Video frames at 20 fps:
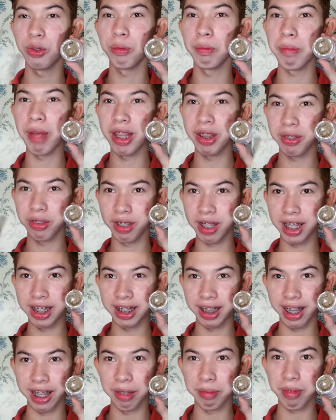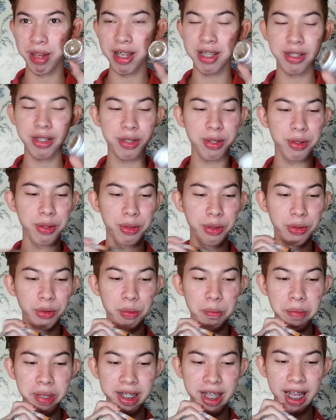kong bentonite clay mask so
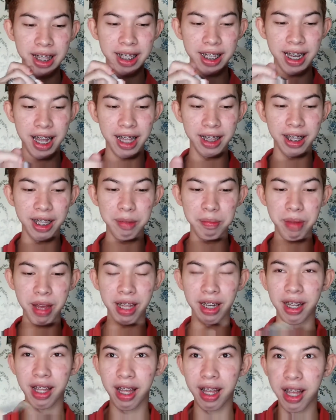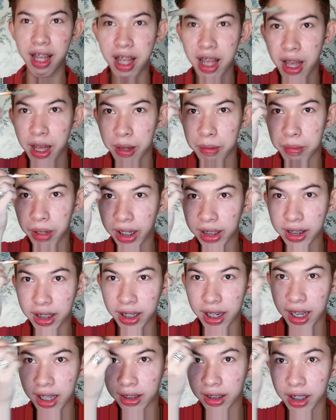umpisa na natin para
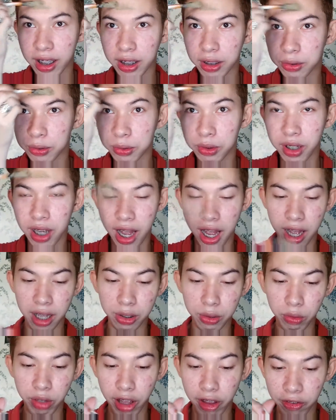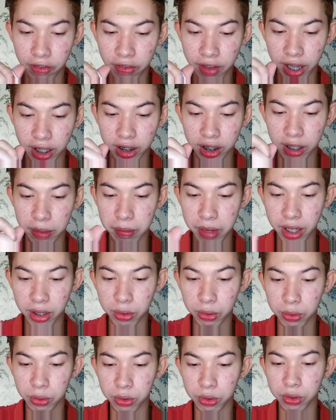makita natin kung gaano ka effective
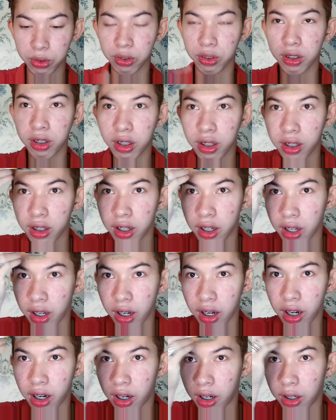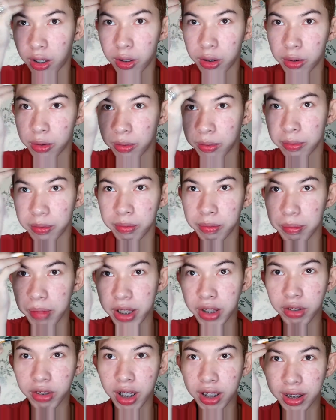itong um,
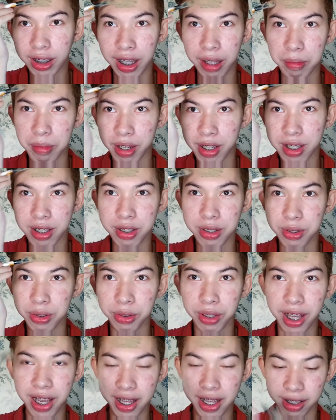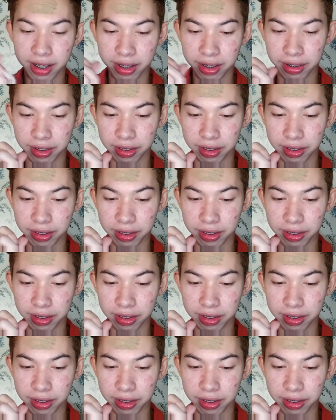bentonite clay mask so yan